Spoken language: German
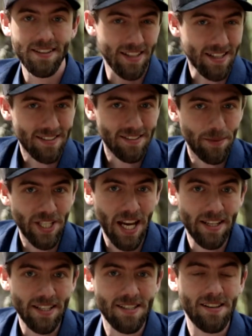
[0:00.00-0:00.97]
Das ist nämlich
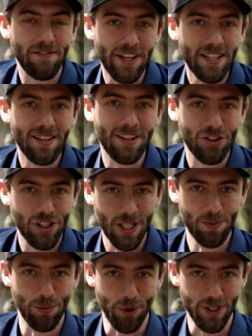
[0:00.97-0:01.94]
einer dieser wichtigen
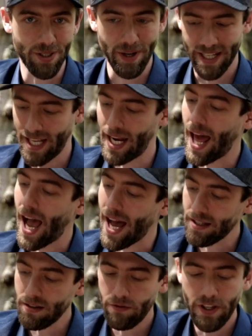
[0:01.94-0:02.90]
Schnittpunkte, bei denen
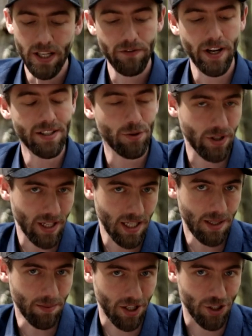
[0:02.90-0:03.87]
Artenvielfalt und
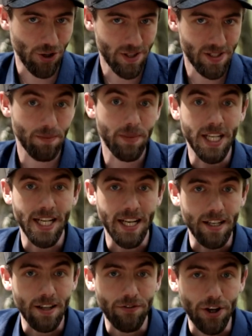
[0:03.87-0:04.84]
Klimaschutz
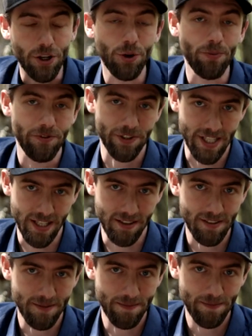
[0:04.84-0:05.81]
miteinander verknüpft
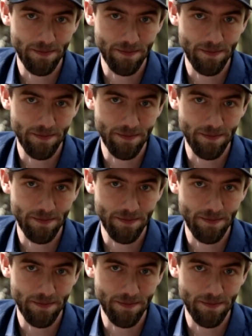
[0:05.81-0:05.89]
sind.